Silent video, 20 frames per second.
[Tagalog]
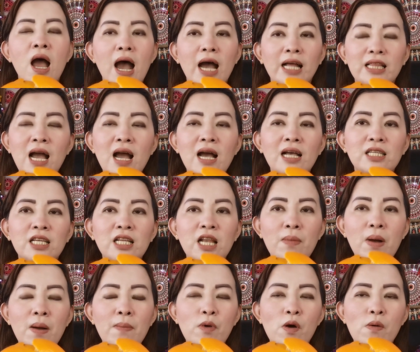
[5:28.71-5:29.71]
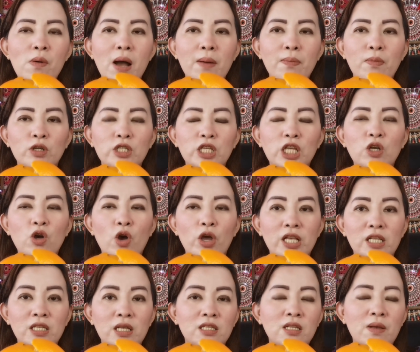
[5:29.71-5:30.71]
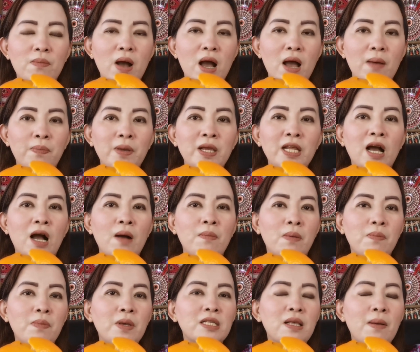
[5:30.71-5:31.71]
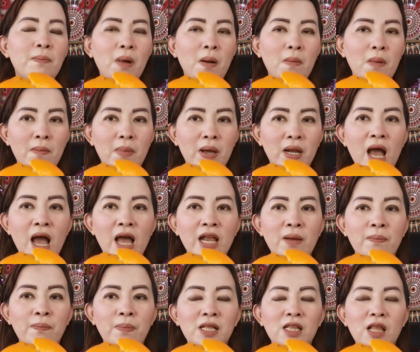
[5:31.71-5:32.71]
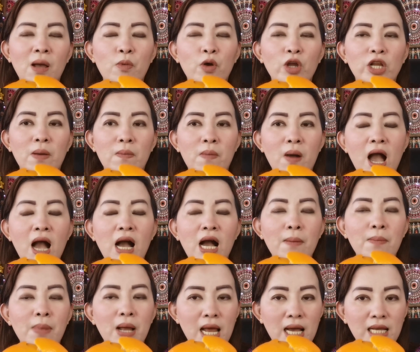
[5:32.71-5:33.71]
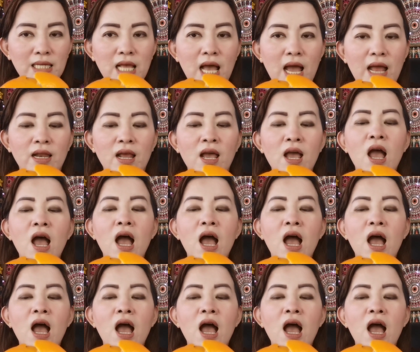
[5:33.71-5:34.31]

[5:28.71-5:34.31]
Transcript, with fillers: At ang asin naman po mga bossing ko ay isa sa mga pinakamabisang pamamaraan ng pantaboy ng mga kamalasan.